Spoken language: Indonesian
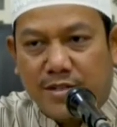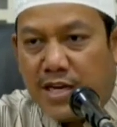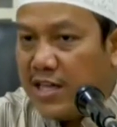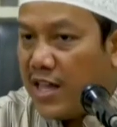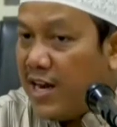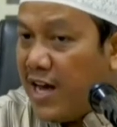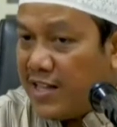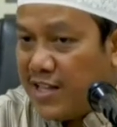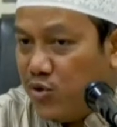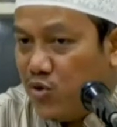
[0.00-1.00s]
Jadi tidak ada
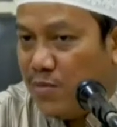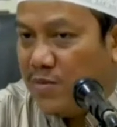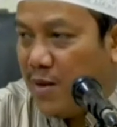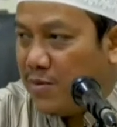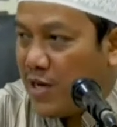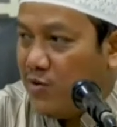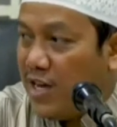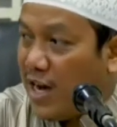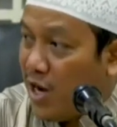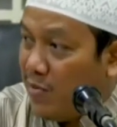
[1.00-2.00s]
kata cukup dalam masalah
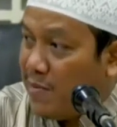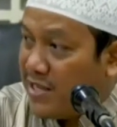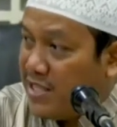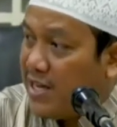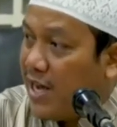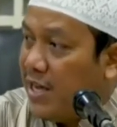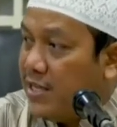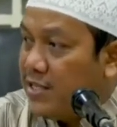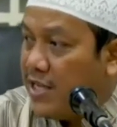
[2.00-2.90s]
dunia. Kalau memang tidak